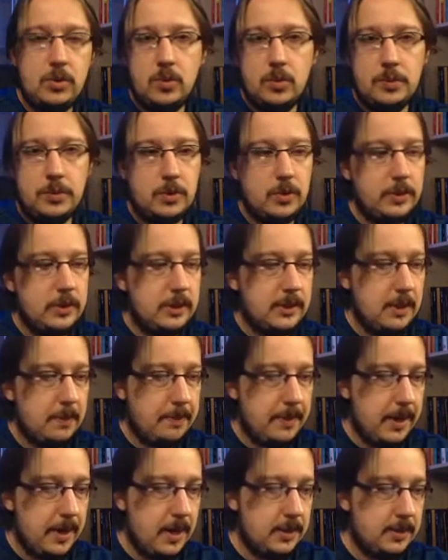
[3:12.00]
números quando eles
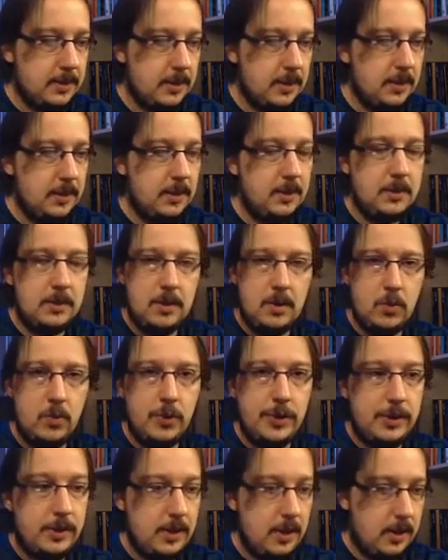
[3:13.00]
aparecem aqui. Então, é
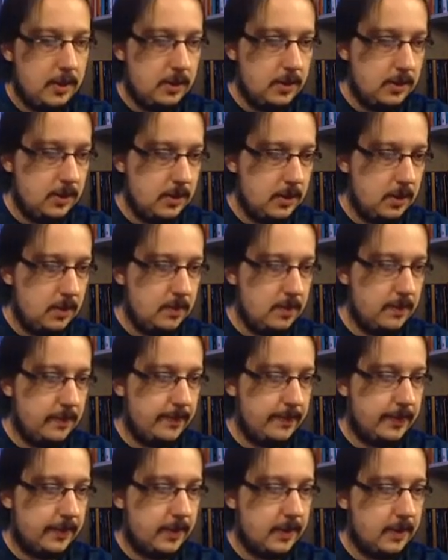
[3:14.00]
80 em cima,
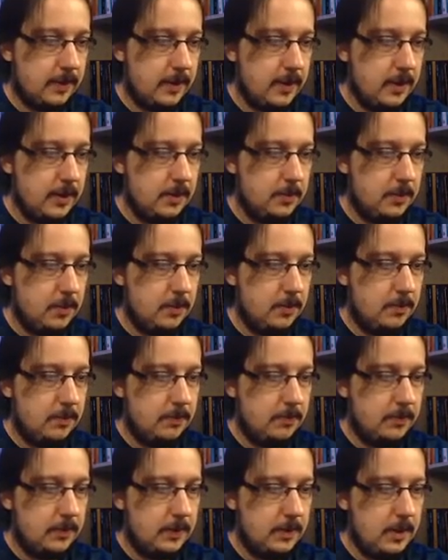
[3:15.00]

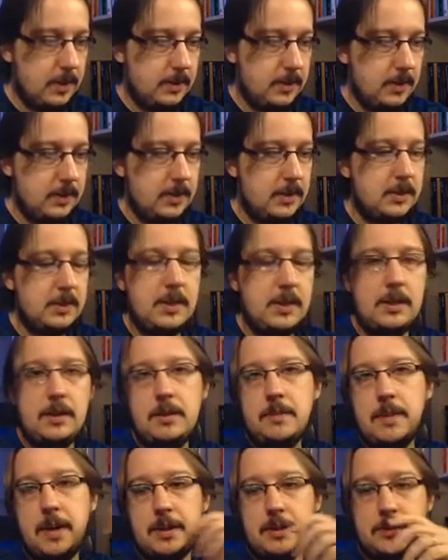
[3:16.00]

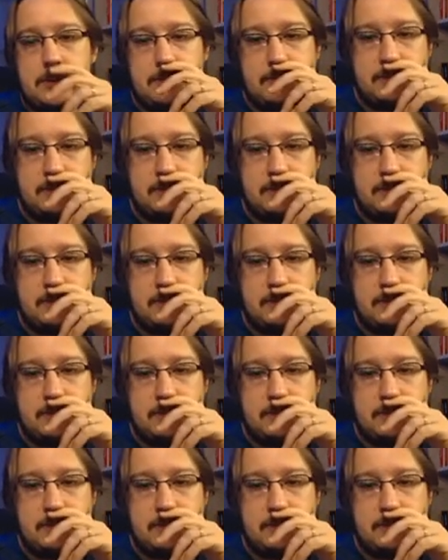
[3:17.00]
3.360 embaixo,